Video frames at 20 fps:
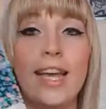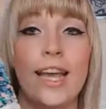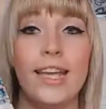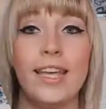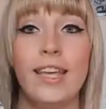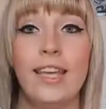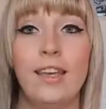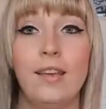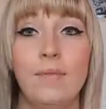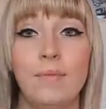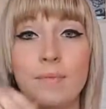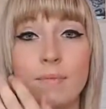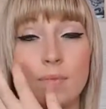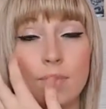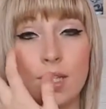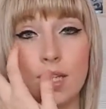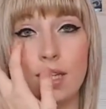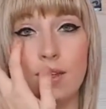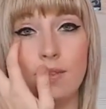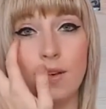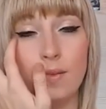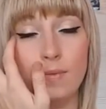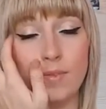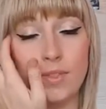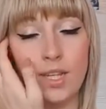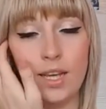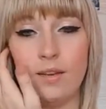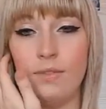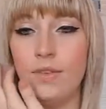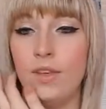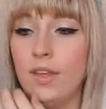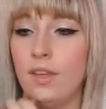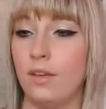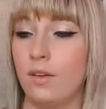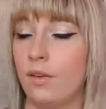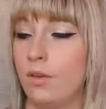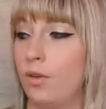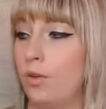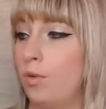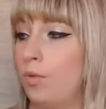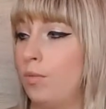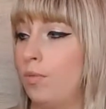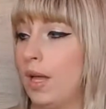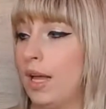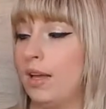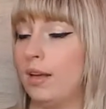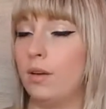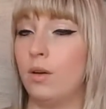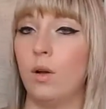cahier qui va me servir euh, bah,